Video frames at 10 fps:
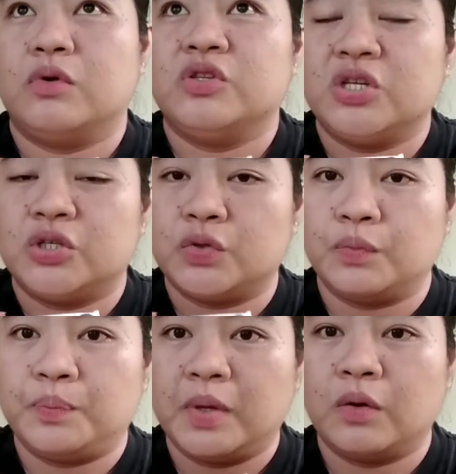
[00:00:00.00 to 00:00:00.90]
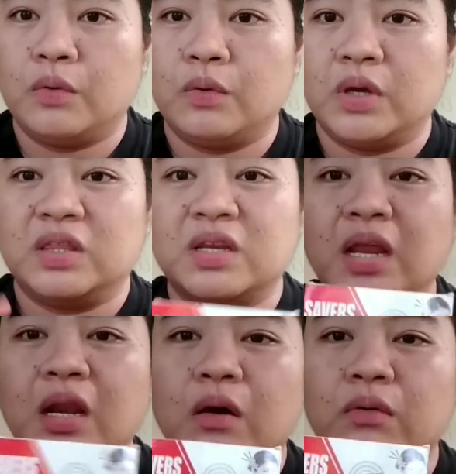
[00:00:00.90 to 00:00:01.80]
Kojitsu. Pero
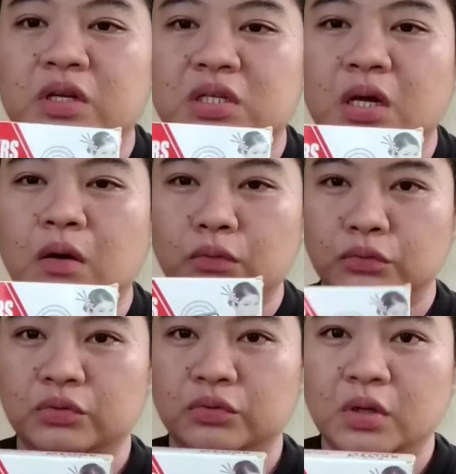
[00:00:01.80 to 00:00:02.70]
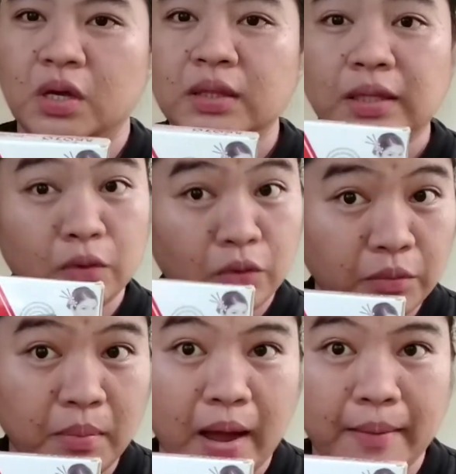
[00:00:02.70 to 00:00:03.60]
gitry na ko siya kung
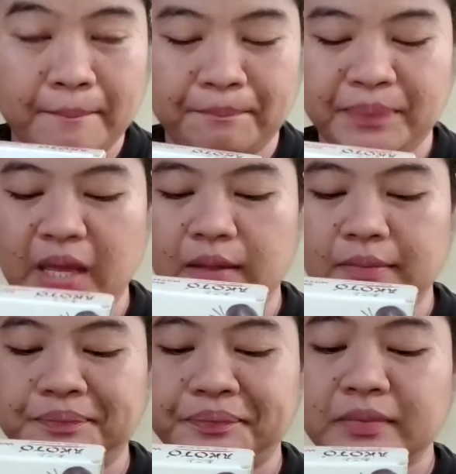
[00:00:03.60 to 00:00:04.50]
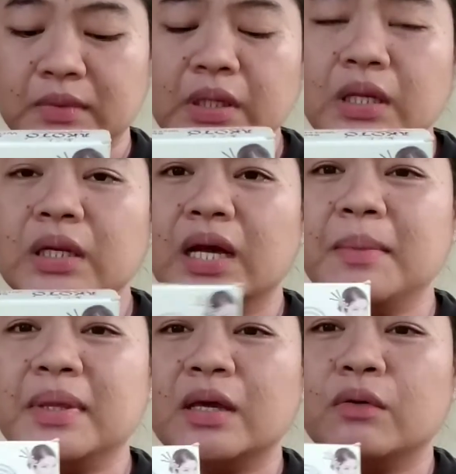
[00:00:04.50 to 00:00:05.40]
tinood ba. Then,
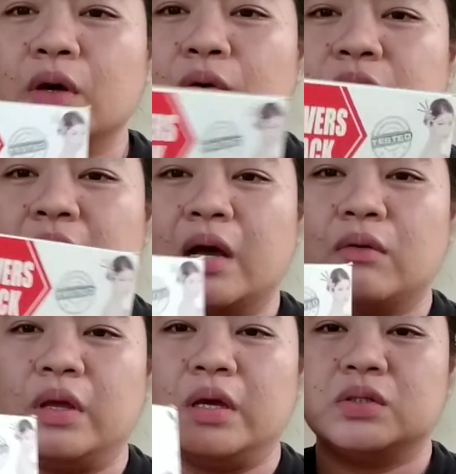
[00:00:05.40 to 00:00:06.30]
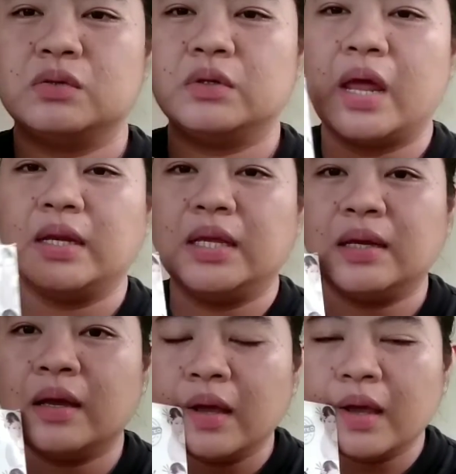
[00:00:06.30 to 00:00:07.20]
nagamit ako, nahurot na ako niyang suludani.